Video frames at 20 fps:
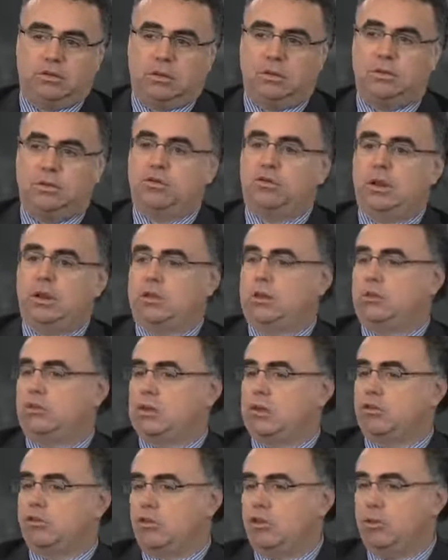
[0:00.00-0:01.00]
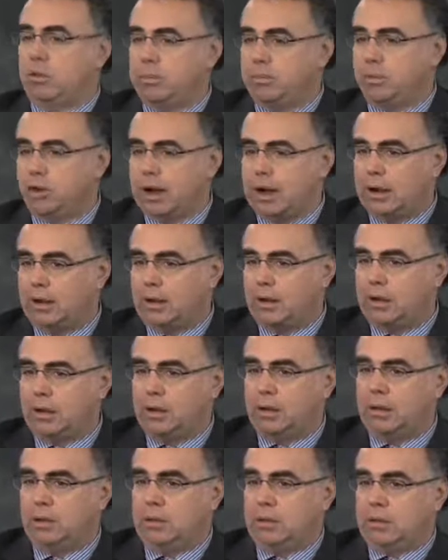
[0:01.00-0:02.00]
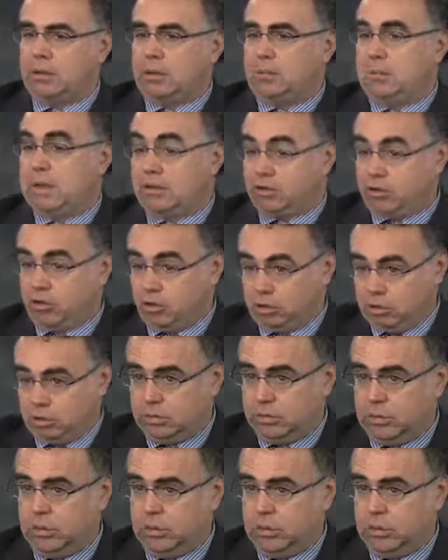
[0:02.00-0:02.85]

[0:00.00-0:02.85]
esta persona tiene un trastorno bipolar mixto,